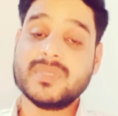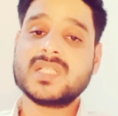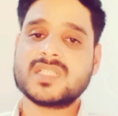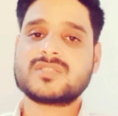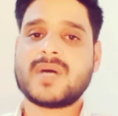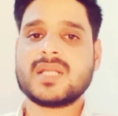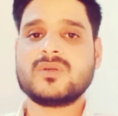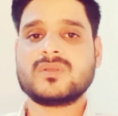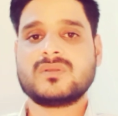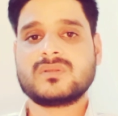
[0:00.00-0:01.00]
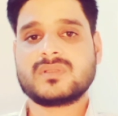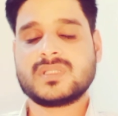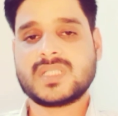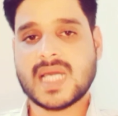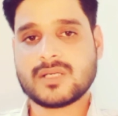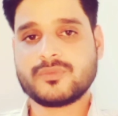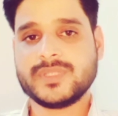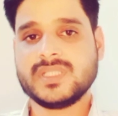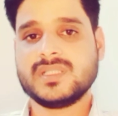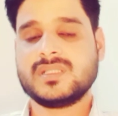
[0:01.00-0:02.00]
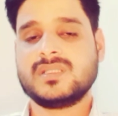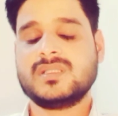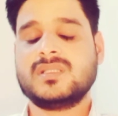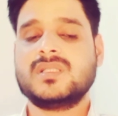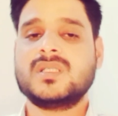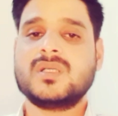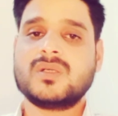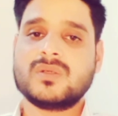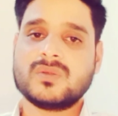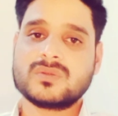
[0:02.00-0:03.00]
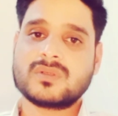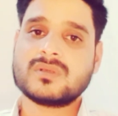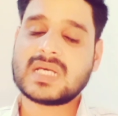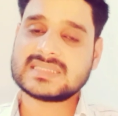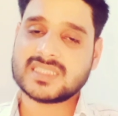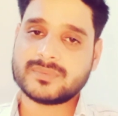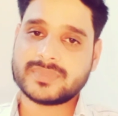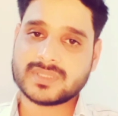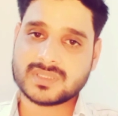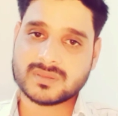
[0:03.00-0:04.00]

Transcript: बिल्किस बानो के आरोपी उनको ना सिर्फ